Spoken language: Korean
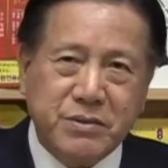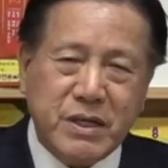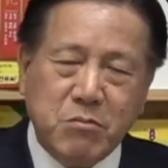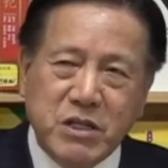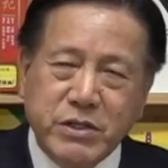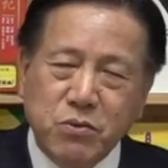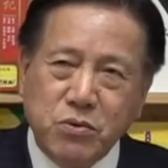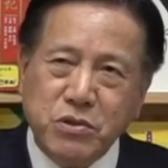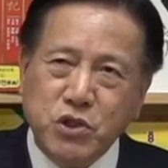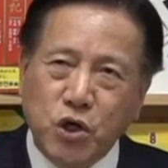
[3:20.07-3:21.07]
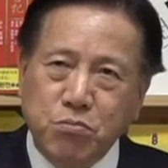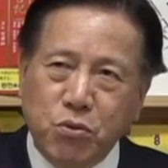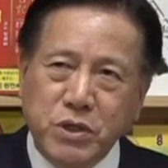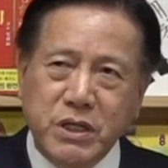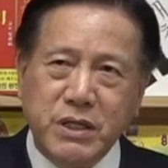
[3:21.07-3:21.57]
삼일신고는
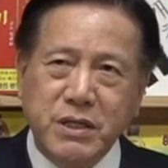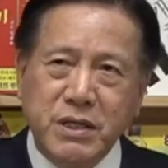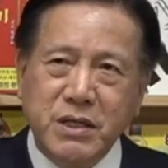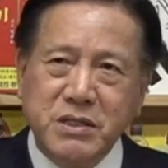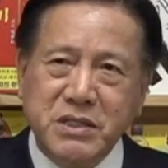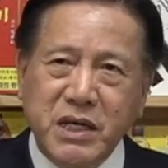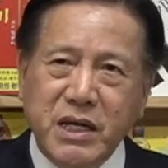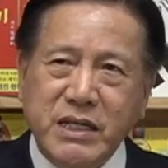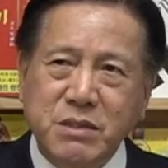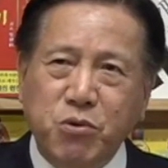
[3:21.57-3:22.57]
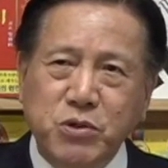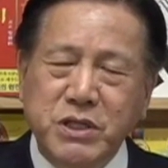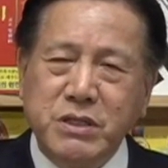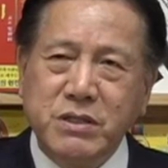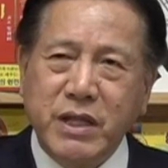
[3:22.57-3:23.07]
전본이 세 가지 본이
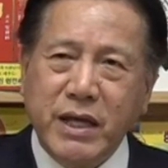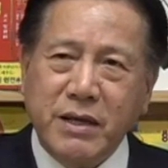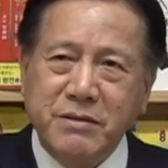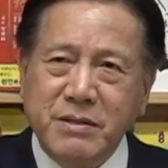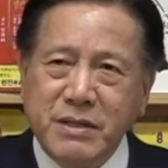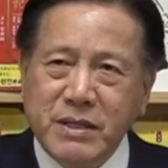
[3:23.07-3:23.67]
있는데